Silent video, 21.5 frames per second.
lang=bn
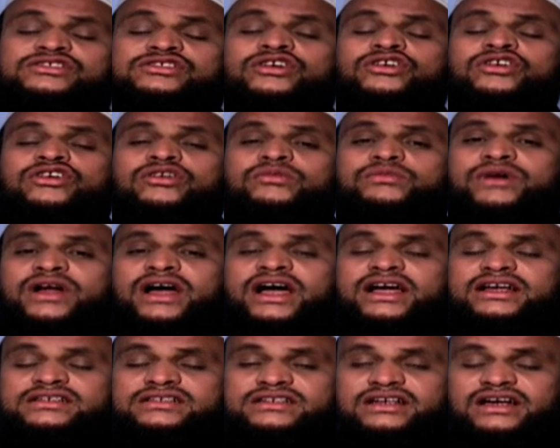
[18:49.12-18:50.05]
সো
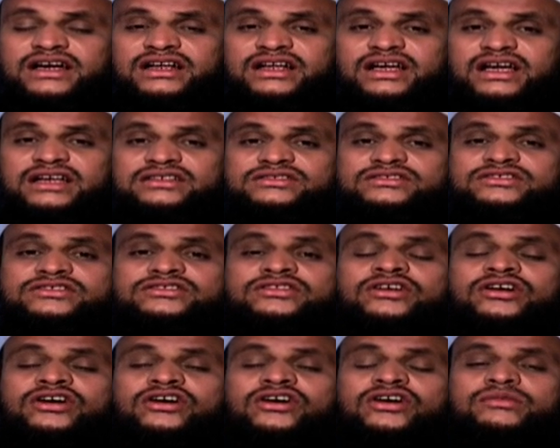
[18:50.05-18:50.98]
ব্রাইট কালার
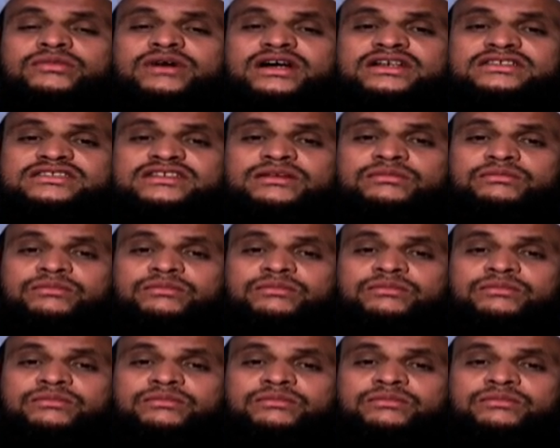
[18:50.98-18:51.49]
সো মাস